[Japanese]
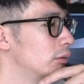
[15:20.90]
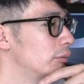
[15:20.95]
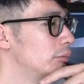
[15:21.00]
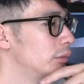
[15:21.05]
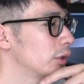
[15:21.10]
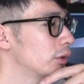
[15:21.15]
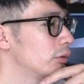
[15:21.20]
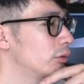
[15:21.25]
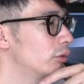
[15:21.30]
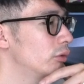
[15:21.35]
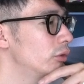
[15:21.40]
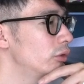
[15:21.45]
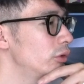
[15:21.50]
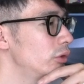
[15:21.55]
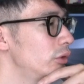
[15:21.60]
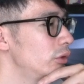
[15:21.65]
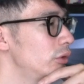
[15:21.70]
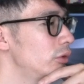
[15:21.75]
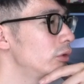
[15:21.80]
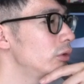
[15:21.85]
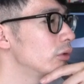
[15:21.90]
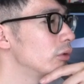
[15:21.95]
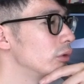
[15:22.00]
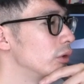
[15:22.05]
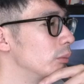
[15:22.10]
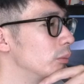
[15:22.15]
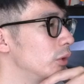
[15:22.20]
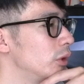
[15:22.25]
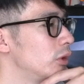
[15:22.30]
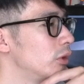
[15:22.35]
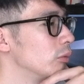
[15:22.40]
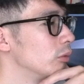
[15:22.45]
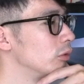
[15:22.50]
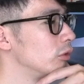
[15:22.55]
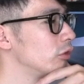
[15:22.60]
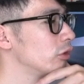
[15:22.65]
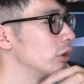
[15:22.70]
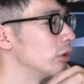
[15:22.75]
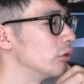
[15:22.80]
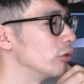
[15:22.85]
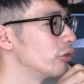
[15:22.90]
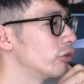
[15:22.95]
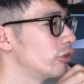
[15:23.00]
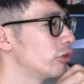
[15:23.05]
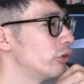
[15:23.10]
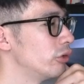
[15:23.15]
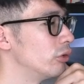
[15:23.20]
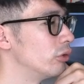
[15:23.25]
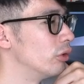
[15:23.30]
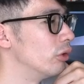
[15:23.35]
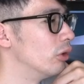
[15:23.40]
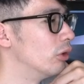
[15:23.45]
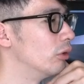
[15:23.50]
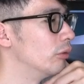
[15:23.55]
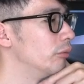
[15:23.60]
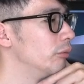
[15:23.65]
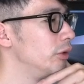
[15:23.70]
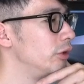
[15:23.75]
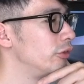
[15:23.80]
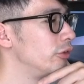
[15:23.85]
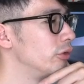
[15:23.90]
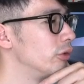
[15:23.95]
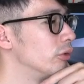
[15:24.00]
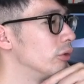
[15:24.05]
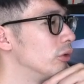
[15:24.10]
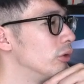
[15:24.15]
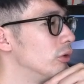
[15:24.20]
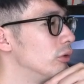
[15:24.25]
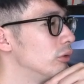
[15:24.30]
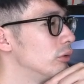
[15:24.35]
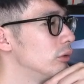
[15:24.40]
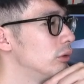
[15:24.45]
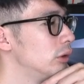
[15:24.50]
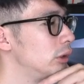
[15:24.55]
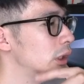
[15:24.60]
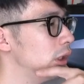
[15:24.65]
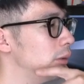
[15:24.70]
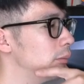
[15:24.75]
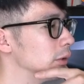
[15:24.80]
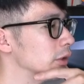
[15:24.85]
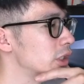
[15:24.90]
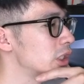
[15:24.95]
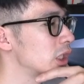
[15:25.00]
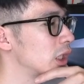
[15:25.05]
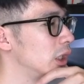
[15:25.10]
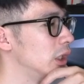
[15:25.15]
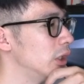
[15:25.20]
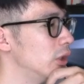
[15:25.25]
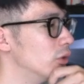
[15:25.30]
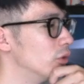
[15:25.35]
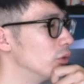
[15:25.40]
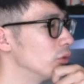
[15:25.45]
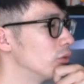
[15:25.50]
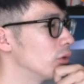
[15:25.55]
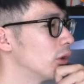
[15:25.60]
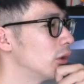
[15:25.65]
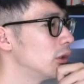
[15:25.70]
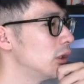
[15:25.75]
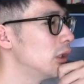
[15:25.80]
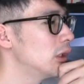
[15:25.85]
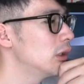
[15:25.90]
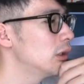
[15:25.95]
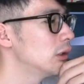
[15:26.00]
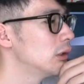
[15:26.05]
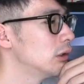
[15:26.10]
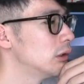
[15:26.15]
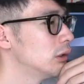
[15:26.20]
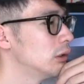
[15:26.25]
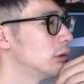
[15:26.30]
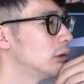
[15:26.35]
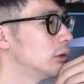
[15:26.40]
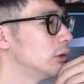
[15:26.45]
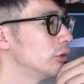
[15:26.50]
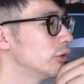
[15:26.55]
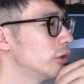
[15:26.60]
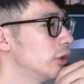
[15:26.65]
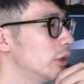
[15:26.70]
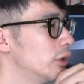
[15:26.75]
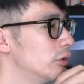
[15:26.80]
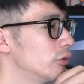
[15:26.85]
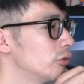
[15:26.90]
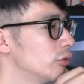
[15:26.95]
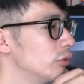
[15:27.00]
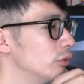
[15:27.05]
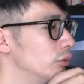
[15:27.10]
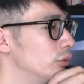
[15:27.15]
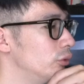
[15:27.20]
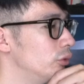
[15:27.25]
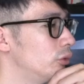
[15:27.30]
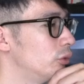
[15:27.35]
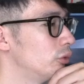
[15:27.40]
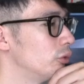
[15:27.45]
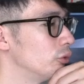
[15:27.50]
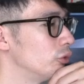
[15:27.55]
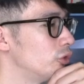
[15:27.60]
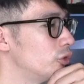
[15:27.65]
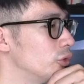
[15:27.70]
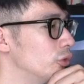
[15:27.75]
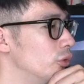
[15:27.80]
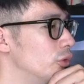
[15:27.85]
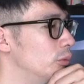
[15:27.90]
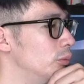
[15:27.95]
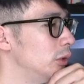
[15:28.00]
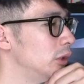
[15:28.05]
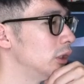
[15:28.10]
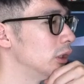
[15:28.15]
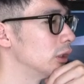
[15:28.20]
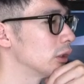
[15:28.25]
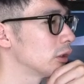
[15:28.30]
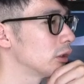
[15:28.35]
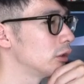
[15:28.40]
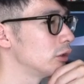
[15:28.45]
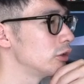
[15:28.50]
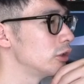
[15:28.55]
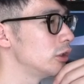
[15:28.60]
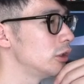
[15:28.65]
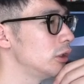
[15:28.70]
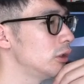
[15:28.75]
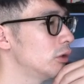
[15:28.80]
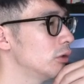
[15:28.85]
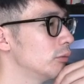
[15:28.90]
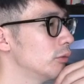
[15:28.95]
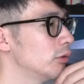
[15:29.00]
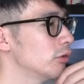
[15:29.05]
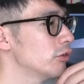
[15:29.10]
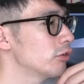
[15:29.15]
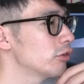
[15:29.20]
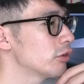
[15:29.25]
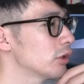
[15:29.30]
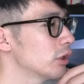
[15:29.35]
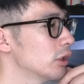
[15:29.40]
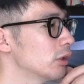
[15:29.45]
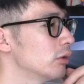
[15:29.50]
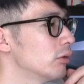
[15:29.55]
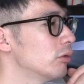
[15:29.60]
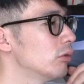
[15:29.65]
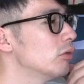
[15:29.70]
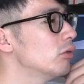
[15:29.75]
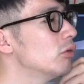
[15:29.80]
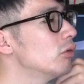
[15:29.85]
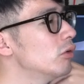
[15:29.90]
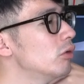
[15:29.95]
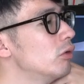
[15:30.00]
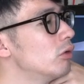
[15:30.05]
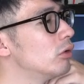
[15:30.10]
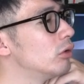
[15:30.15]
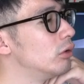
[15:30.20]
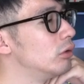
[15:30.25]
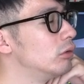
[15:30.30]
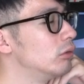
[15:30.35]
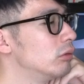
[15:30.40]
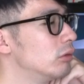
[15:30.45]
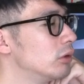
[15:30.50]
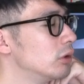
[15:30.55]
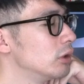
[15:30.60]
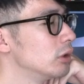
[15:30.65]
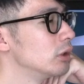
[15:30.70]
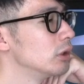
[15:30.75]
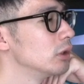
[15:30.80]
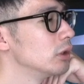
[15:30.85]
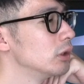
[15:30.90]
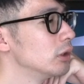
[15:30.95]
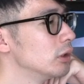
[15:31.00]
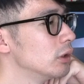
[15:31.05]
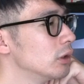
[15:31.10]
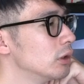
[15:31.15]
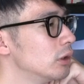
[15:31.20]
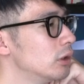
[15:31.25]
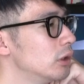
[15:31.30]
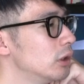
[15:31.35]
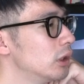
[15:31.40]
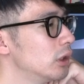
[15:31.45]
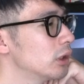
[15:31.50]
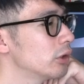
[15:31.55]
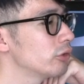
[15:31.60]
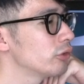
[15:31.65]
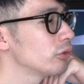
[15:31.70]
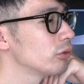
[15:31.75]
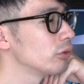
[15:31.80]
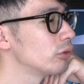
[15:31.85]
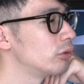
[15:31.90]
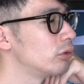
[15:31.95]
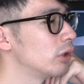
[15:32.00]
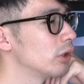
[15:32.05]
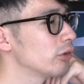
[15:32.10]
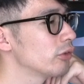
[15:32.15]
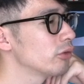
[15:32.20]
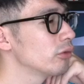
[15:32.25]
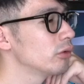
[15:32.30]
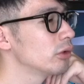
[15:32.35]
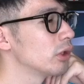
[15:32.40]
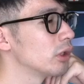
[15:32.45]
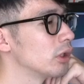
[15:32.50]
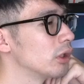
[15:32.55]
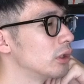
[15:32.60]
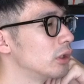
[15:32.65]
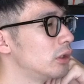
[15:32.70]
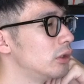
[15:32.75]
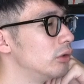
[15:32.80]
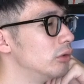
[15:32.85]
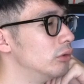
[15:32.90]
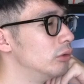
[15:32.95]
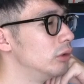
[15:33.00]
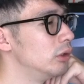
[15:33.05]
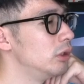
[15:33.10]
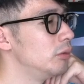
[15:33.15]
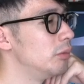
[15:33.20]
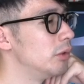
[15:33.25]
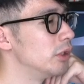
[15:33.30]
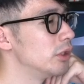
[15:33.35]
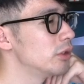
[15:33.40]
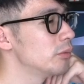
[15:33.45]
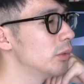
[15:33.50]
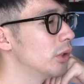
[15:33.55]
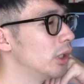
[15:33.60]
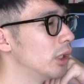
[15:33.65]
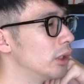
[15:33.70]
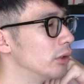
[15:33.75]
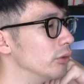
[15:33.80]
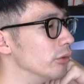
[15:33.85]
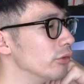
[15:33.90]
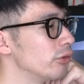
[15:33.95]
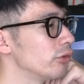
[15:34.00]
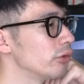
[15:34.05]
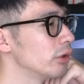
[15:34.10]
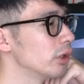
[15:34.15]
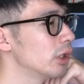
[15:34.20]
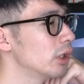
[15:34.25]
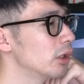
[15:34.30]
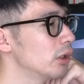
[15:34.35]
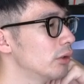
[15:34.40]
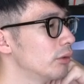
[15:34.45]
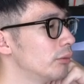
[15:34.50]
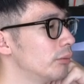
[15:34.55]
まあ、こういうのでもいいと思うんですけど白水色、えー、まあ、茶色とかねでちょっとウッド調みたいな感じでいいと思うんですけどなんかちょっと暗そうだなっていうイメージもあるんですよね